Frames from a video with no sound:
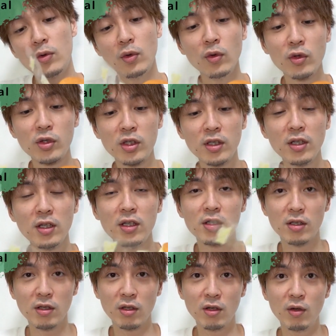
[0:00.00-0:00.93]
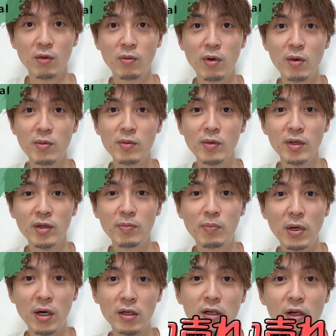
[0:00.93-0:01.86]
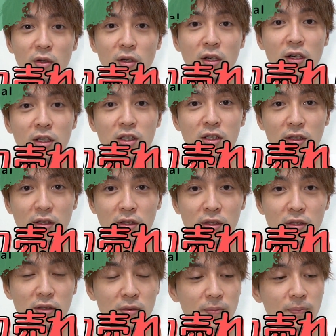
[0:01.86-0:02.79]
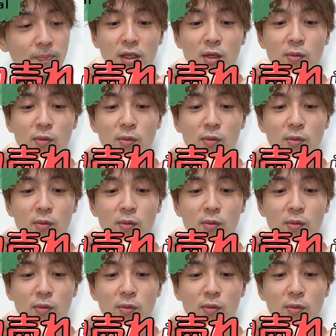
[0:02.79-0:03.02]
このシリーズ、ファミマでバカ売れらしいです。